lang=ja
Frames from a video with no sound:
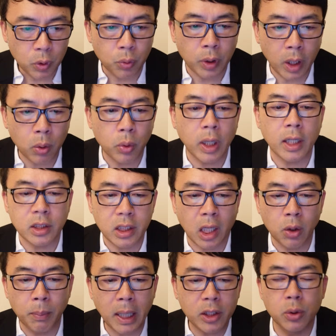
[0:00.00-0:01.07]
ていうねこの話あ
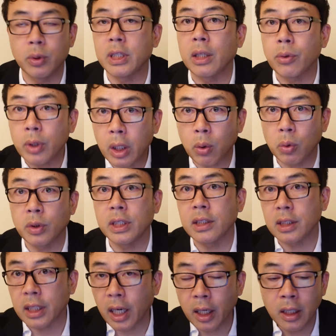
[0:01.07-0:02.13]
の牧野さんのねこの
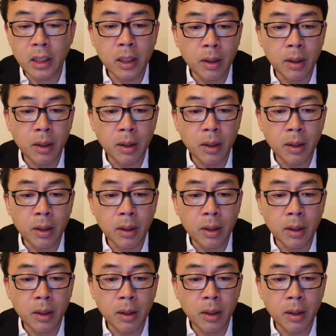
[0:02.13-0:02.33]
説ね